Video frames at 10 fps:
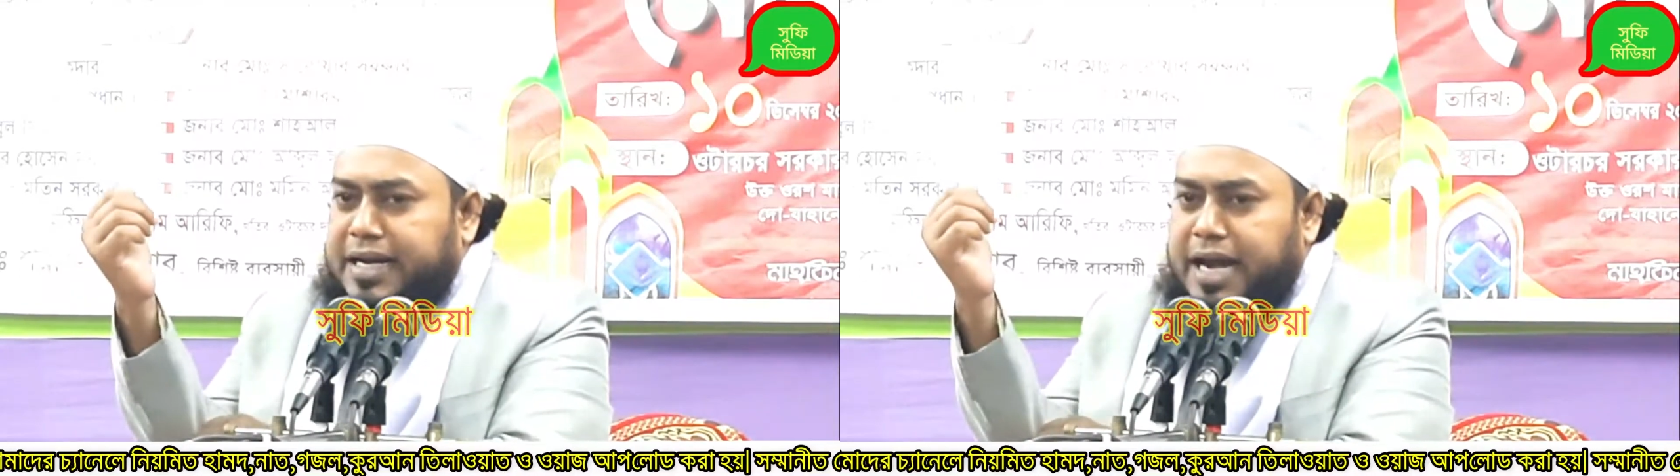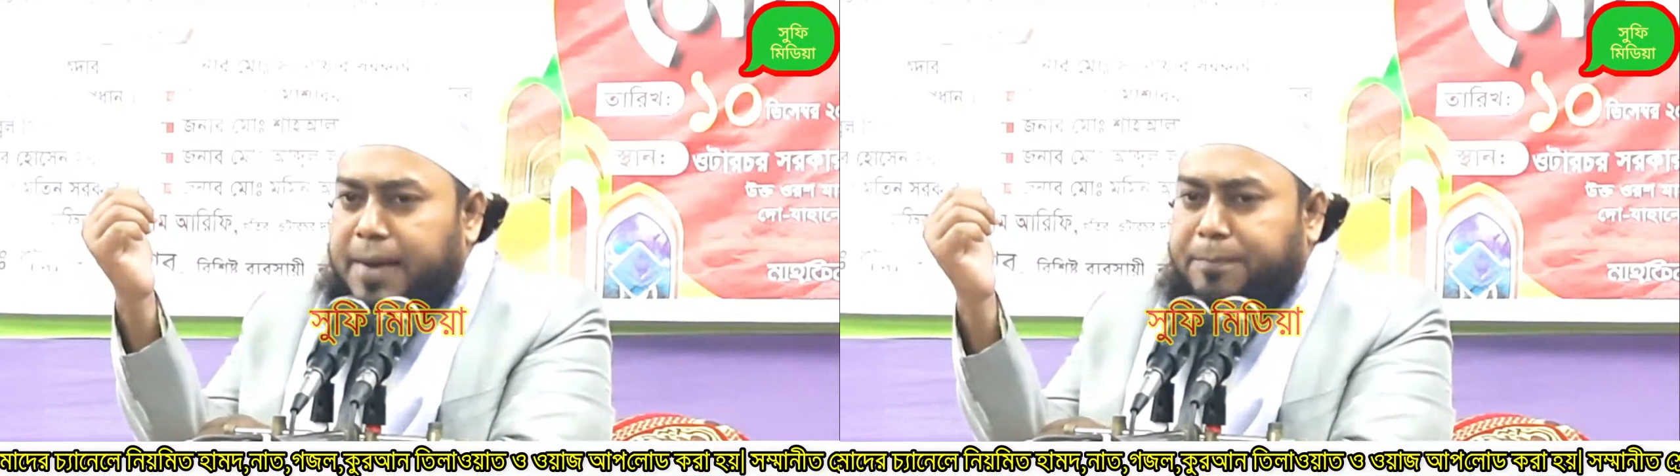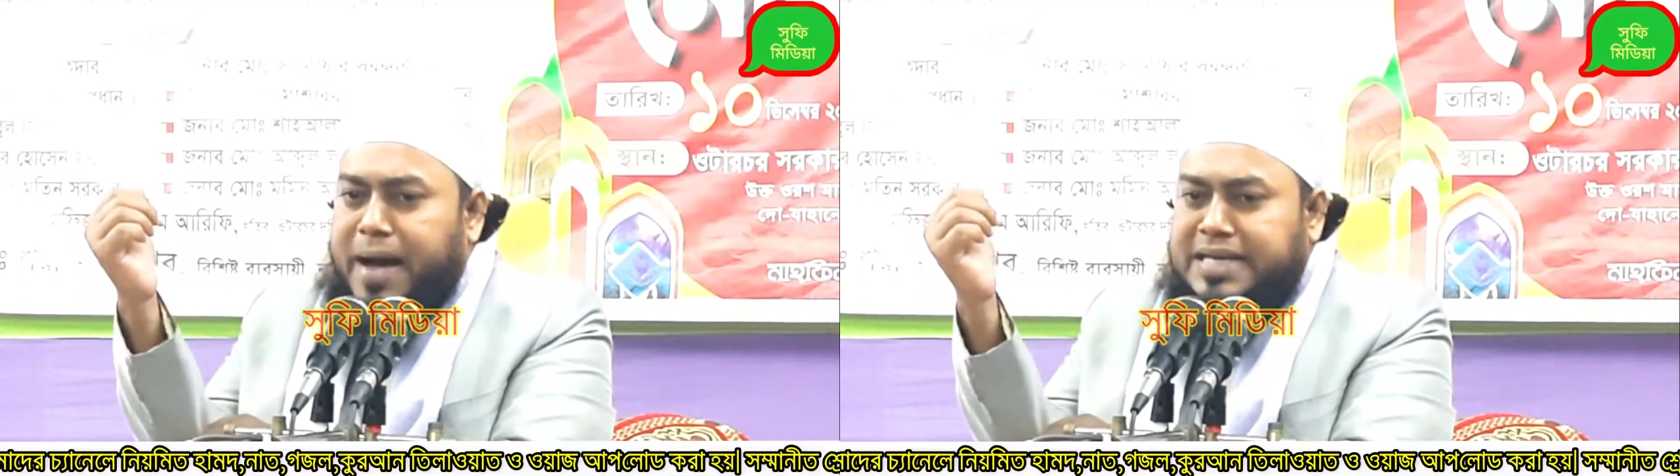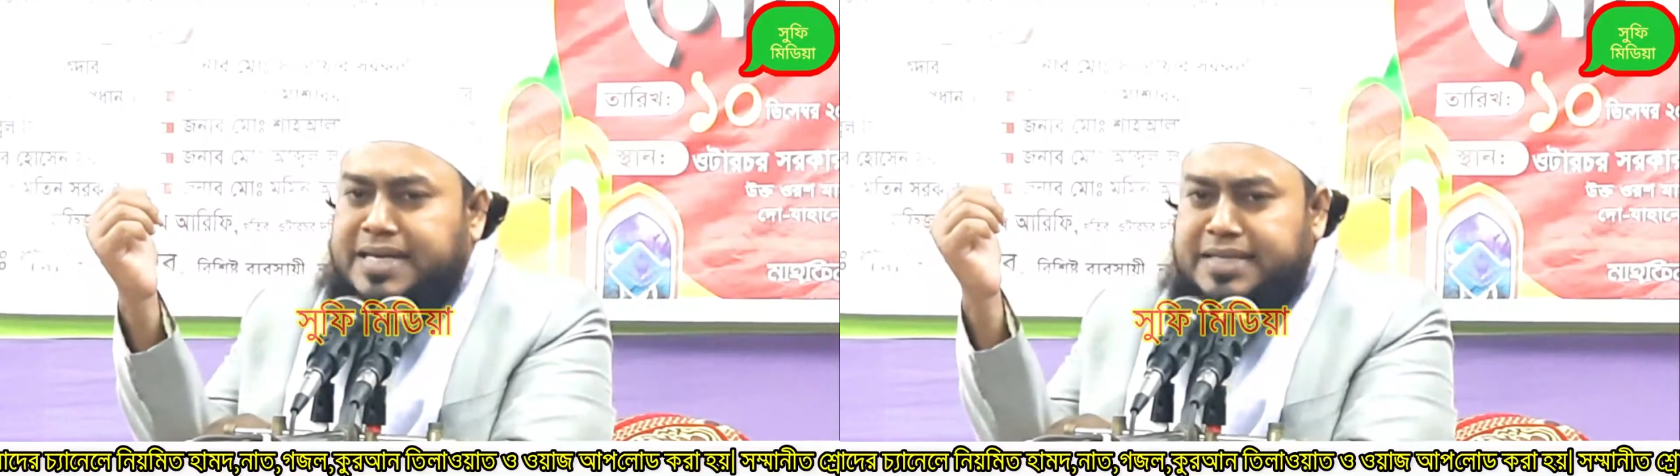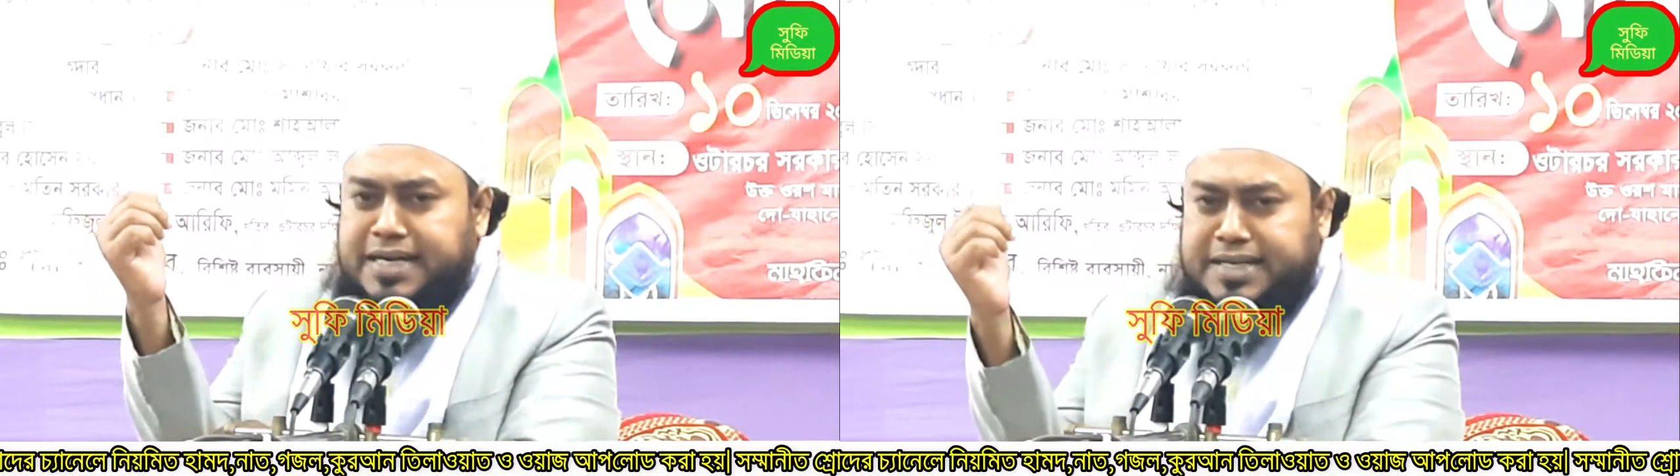কিনা পাঁচ
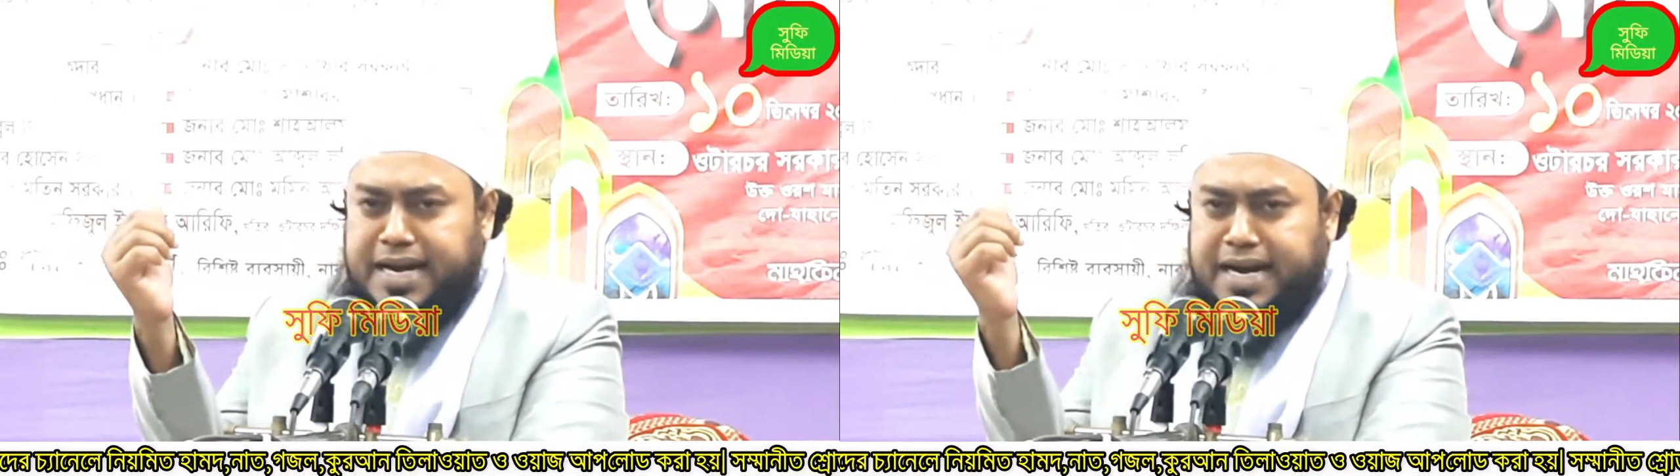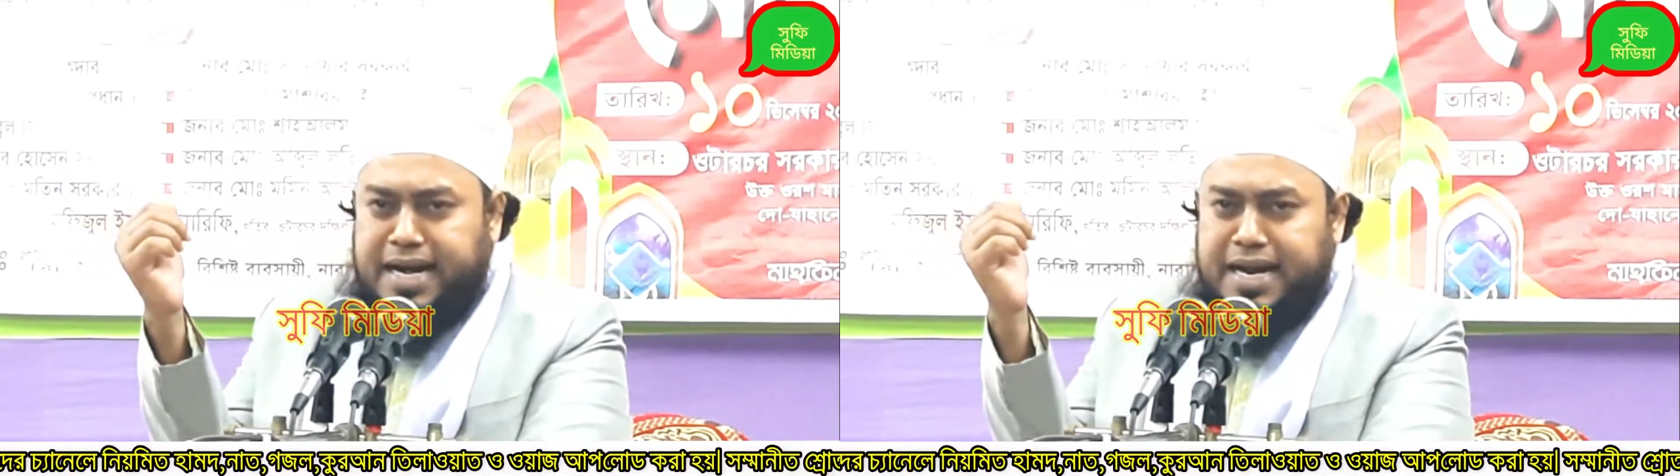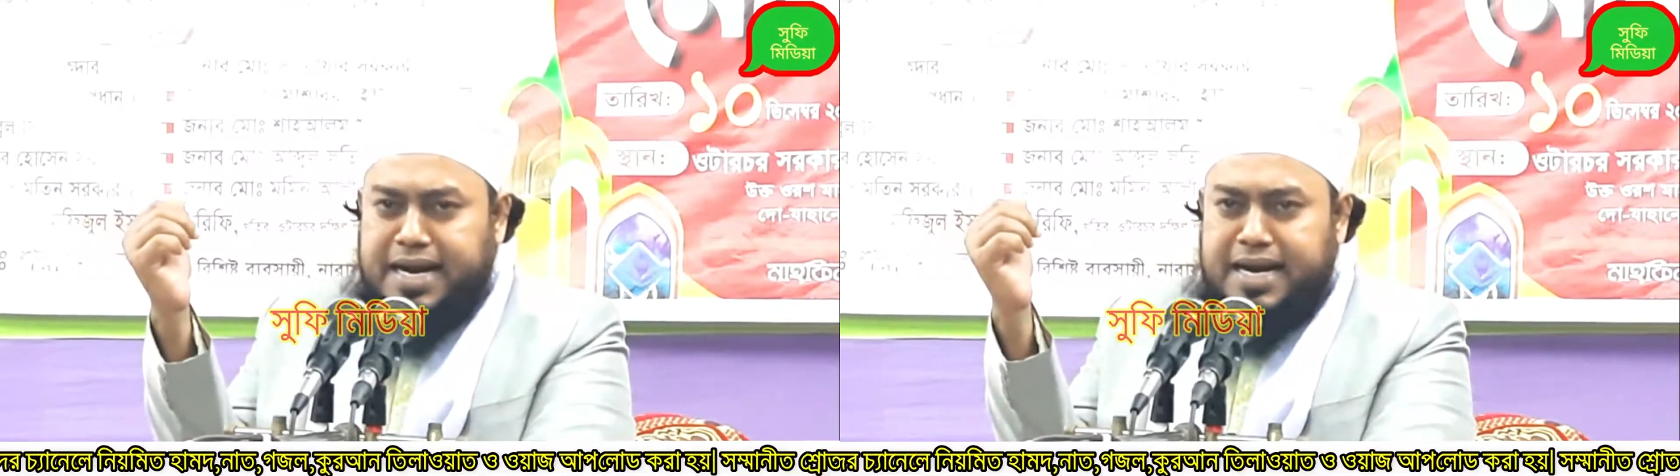হাজার টাকা